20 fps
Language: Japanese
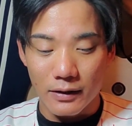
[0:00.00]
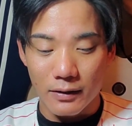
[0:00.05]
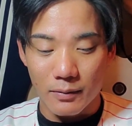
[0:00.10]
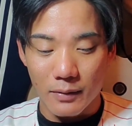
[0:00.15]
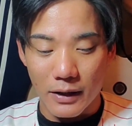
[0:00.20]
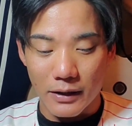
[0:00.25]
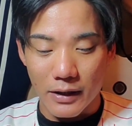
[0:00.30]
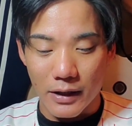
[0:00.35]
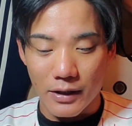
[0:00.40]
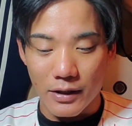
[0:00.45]
う
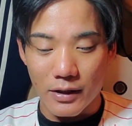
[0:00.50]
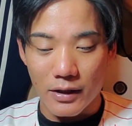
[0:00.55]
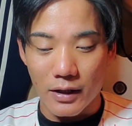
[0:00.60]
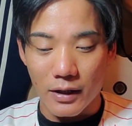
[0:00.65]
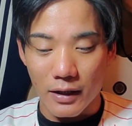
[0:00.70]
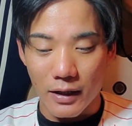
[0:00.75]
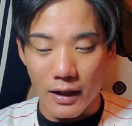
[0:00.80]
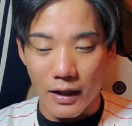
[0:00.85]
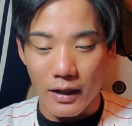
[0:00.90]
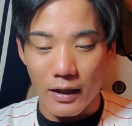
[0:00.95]
ん、まあ3失
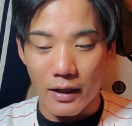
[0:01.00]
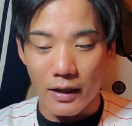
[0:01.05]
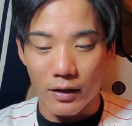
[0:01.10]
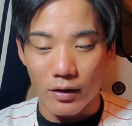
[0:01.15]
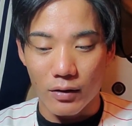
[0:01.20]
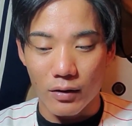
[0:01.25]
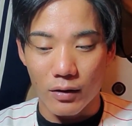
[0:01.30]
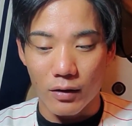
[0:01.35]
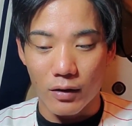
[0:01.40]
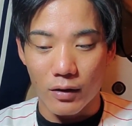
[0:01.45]
点ね、
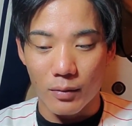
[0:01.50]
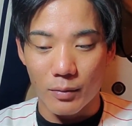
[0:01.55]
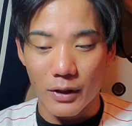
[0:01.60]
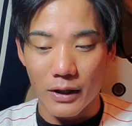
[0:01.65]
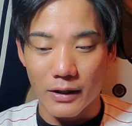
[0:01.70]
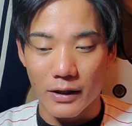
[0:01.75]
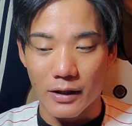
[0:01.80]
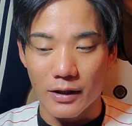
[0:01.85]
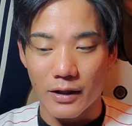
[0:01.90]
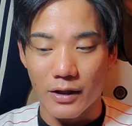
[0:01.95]
えっと、
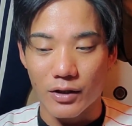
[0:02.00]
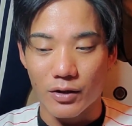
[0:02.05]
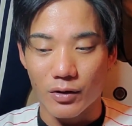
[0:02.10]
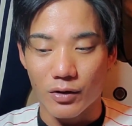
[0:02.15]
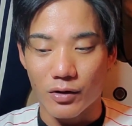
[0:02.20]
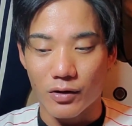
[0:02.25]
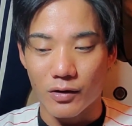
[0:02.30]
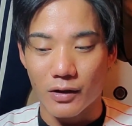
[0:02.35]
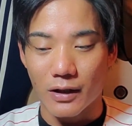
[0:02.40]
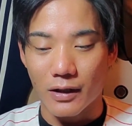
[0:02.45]
宮崎選手
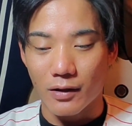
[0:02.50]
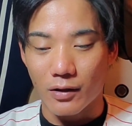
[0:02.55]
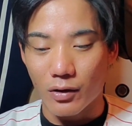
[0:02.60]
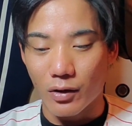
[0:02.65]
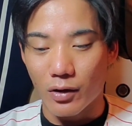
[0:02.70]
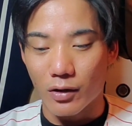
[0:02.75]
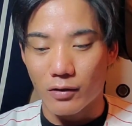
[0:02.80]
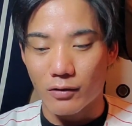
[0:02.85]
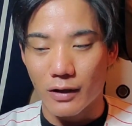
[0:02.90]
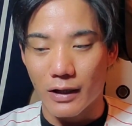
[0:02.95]
のツーラン
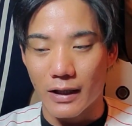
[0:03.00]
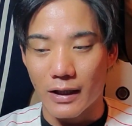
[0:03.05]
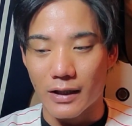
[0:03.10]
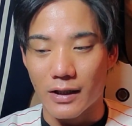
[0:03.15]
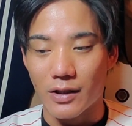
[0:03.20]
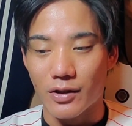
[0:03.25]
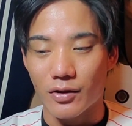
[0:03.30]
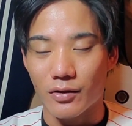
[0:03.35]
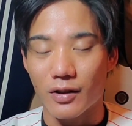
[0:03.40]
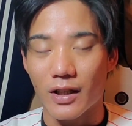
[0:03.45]
と桑原
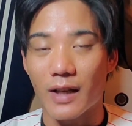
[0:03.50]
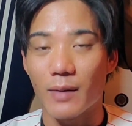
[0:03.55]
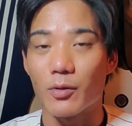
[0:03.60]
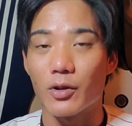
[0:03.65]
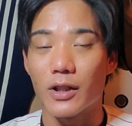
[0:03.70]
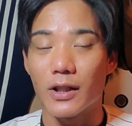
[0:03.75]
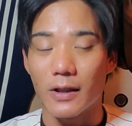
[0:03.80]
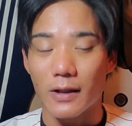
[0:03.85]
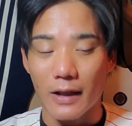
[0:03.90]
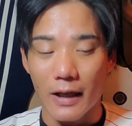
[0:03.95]
選手の
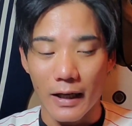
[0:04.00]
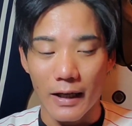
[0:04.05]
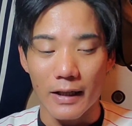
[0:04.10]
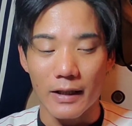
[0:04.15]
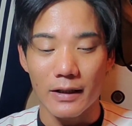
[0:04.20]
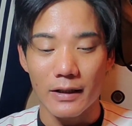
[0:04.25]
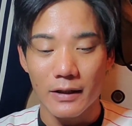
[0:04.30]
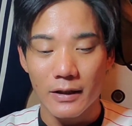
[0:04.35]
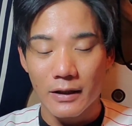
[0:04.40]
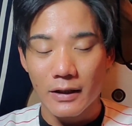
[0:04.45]
タイムリー。は
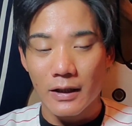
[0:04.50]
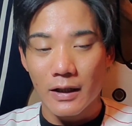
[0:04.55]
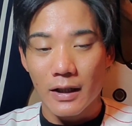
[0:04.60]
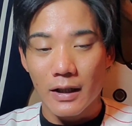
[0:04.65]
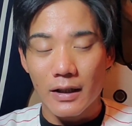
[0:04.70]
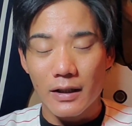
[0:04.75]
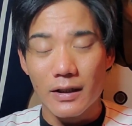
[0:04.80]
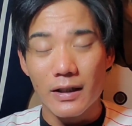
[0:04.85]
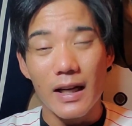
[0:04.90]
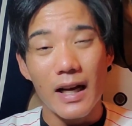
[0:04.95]
い。
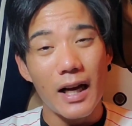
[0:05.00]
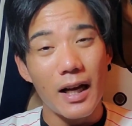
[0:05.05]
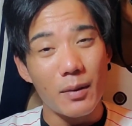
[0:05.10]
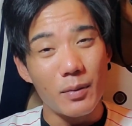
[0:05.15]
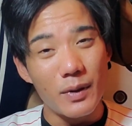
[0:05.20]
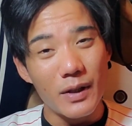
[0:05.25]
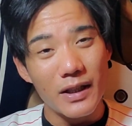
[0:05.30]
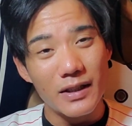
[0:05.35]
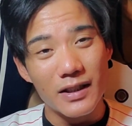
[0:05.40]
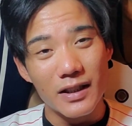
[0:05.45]
いや
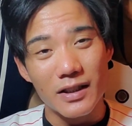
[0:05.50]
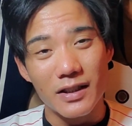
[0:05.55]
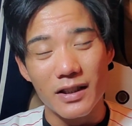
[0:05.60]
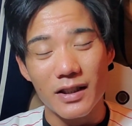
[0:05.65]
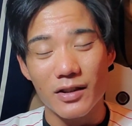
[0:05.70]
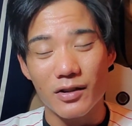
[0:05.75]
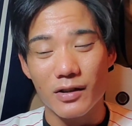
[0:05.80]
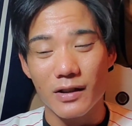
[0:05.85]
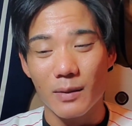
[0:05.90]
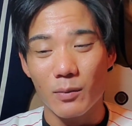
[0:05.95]
宮崎
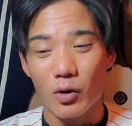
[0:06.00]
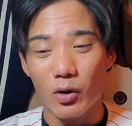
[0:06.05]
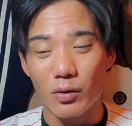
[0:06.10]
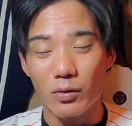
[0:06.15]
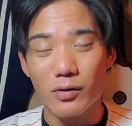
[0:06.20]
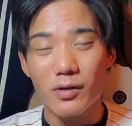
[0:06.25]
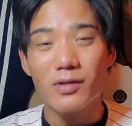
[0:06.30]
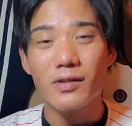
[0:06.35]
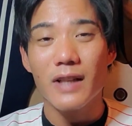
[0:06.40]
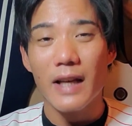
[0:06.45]
選手が
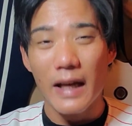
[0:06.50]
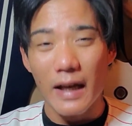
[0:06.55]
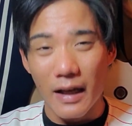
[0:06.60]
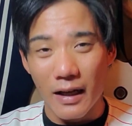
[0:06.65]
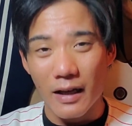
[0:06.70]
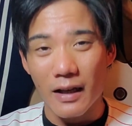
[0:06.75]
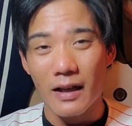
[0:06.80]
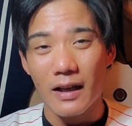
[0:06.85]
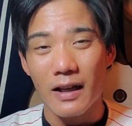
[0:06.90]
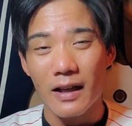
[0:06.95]
もう打つ
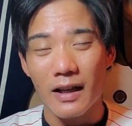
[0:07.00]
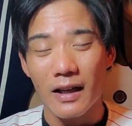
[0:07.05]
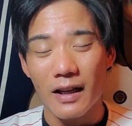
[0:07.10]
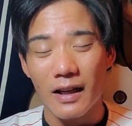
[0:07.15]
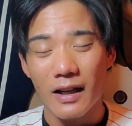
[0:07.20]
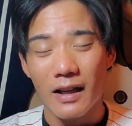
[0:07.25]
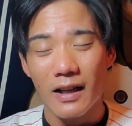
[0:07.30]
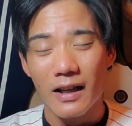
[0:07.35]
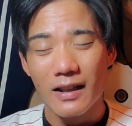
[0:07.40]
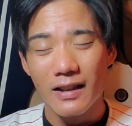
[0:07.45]
ね。
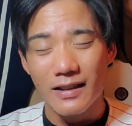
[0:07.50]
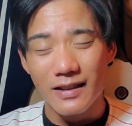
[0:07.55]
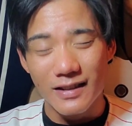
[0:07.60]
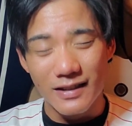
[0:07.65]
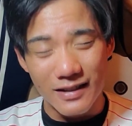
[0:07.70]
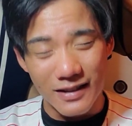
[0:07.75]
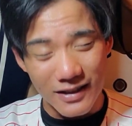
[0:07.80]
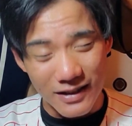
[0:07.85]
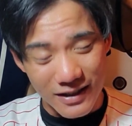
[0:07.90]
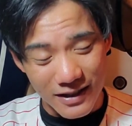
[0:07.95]

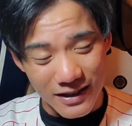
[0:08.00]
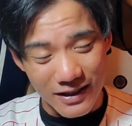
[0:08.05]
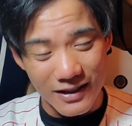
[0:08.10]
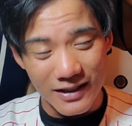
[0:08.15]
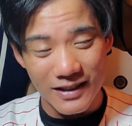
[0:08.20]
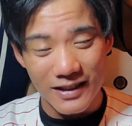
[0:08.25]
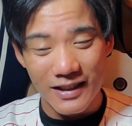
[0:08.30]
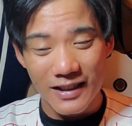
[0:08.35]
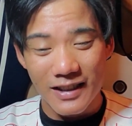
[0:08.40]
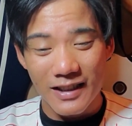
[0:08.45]
あ
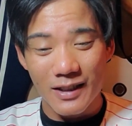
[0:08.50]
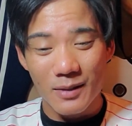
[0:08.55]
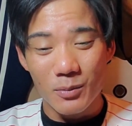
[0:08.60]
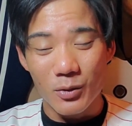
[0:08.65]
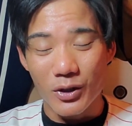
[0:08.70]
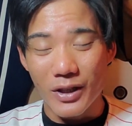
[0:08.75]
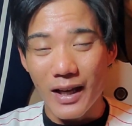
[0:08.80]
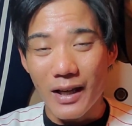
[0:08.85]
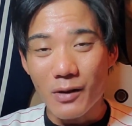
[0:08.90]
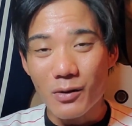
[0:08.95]

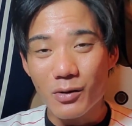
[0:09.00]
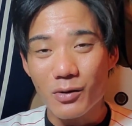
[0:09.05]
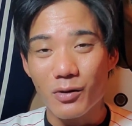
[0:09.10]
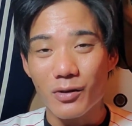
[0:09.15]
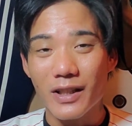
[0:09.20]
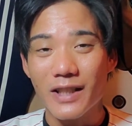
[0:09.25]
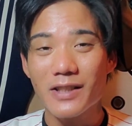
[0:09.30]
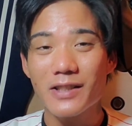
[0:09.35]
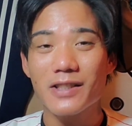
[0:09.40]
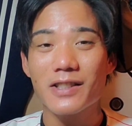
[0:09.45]
もう
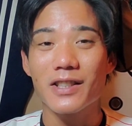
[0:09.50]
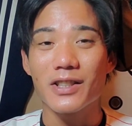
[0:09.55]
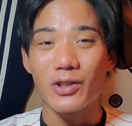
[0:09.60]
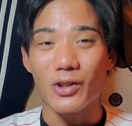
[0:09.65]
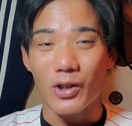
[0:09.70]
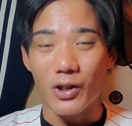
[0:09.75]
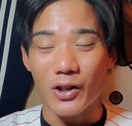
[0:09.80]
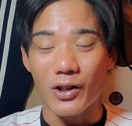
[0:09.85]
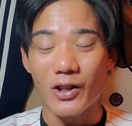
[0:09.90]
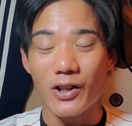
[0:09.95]
ヤクルト大好きで
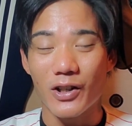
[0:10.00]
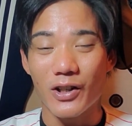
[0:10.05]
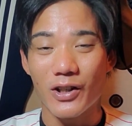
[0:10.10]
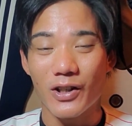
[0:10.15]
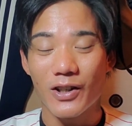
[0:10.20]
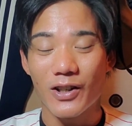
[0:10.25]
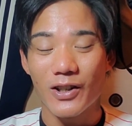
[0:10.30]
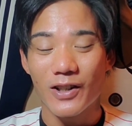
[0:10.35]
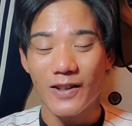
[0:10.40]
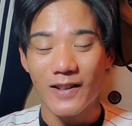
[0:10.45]
しょ。
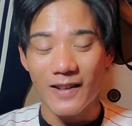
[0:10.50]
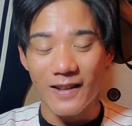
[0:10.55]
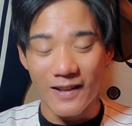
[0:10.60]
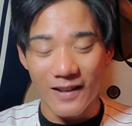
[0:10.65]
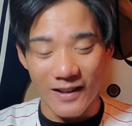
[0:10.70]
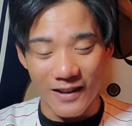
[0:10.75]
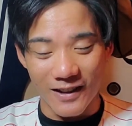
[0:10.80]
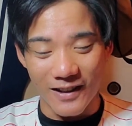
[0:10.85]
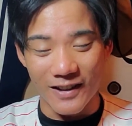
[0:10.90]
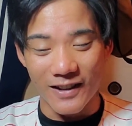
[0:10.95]

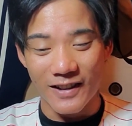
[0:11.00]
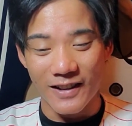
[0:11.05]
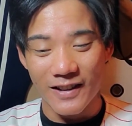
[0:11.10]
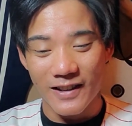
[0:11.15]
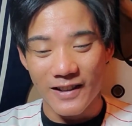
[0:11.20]
う